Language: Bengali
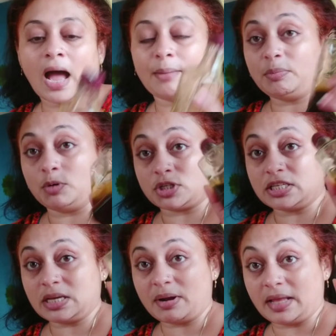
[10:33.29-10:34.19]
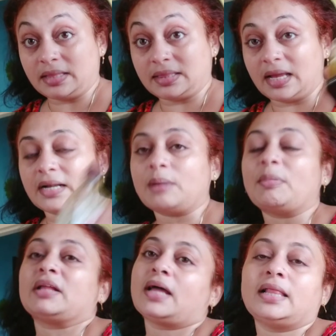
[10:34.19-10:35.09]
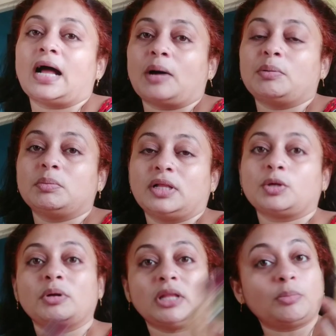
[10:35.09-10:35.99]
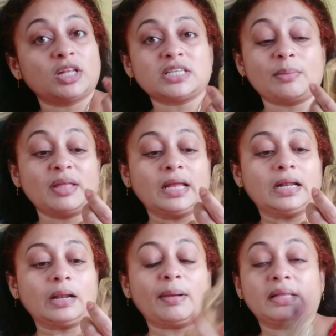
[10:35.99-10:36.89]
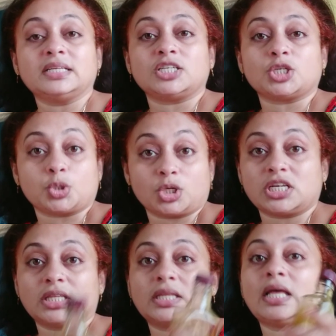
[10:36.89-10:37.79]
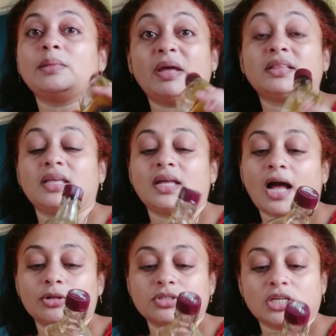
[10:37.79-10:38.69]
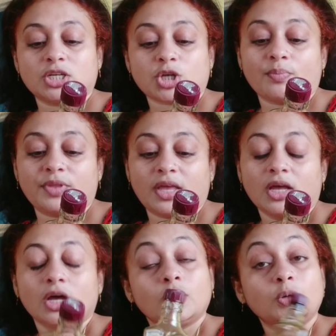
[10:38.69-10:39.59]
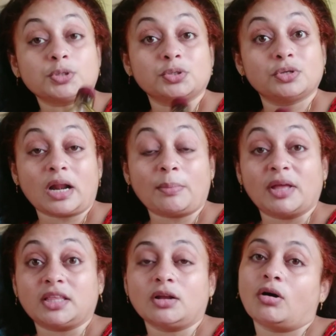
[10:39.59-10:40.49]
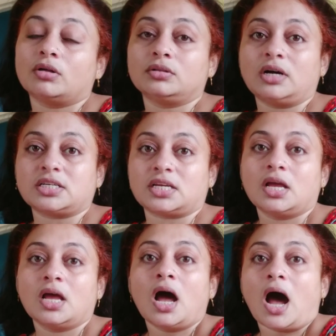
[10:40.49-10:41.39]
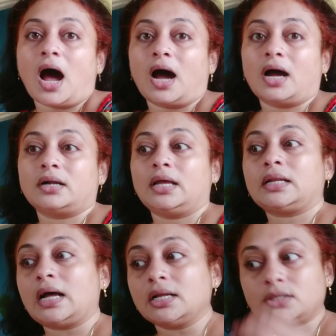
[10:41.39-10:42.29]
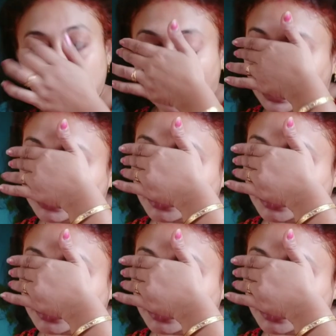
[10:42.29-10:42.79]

আমি বসেছি এবার এই তেলটা মাথায় লাগাবো বলে তোমাদের বলেছিলাম এই তেলটা বানিয়েছি সর্ষের তেল মেথি কালো জিরে সব দিয়ে খুব সুন্দর একটা মেথির গন্ধ আসে আর এটা চুলে